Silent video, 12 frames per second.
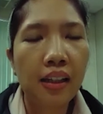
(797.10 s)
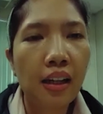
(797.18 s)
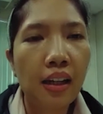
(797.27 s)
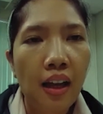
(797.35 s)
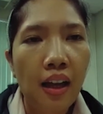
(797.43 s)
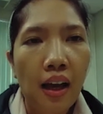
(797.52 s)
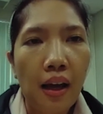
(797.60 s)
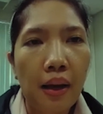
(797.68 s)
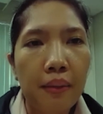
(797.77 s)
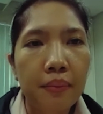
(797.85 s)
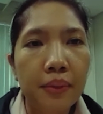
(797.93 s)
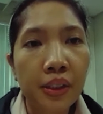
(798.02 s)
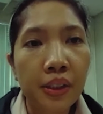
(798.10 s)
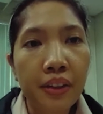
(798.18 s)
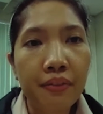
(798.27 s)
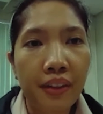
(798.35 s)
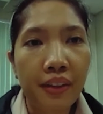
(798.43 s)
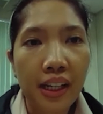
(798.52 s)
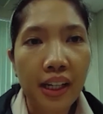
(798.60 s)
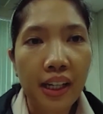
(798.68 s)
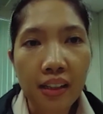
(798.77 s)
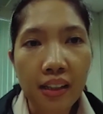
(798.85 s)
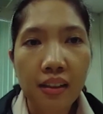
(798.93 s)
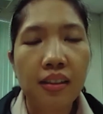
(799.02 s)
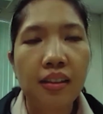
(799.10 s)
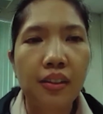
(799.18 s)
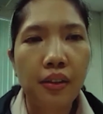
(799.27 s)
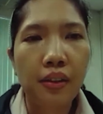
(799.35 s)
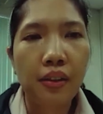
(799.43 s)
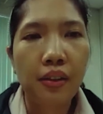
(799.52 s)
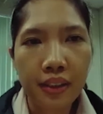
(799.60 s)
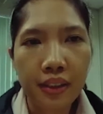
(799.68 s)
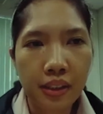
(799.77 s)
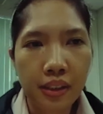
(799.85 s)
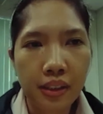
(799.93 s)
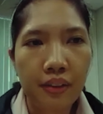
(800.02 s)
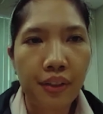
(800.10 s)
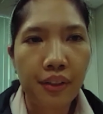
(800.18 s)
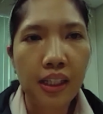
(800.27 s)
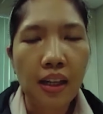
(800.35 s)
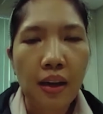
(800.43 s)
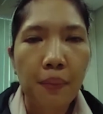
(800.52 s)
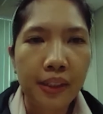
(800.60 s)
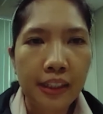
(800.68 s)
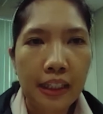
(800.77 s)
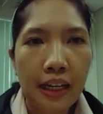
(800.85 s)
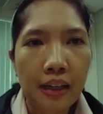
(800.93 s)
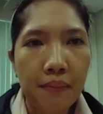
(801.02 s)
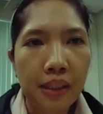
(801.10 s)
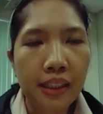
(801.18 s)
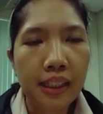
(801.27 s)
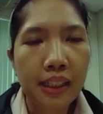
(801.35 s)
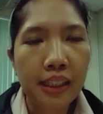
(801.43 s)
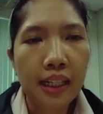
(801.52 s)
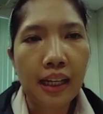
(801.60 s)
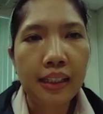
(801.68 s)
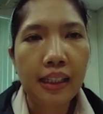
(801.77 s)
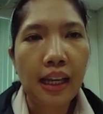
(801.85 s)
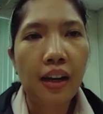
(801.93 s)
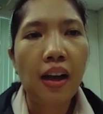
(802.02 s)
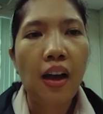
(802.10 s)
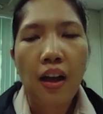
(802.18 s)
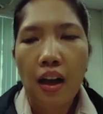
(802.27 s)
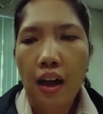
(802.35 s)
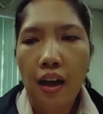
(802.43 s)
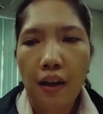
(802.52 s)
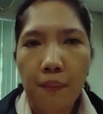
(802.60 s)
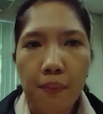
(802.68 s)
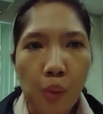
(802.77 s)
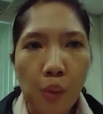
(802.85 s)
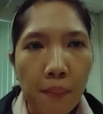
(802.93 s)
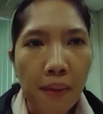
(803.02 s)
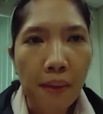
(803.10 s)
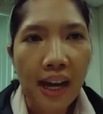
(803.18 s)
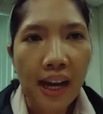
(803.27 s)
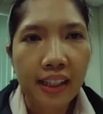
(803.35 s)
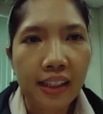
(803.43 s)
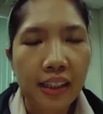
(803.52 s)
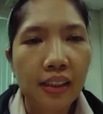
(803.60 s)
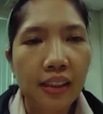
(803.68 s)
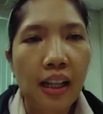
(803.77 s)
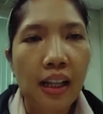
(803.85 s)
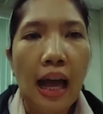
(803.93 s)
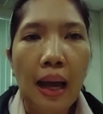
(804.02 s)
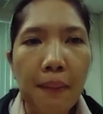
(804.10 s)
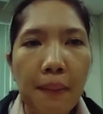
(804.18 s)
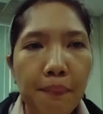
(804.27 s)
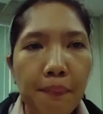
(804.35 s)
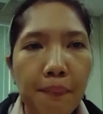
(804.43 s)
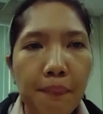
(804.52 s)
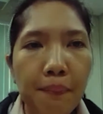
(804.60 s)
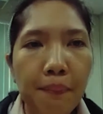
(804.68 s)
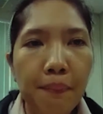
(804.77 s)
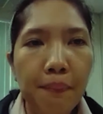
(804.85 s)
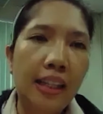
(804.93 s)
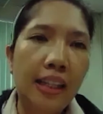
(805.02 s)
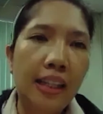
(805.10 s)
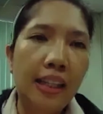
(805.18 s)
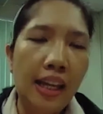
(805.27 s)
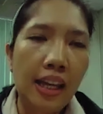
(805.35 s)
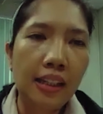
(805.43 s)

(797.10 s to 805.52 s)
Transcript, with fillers: um, survey, no field survey, pwede nilang gamitin ang kanilang um, mobile app. And then,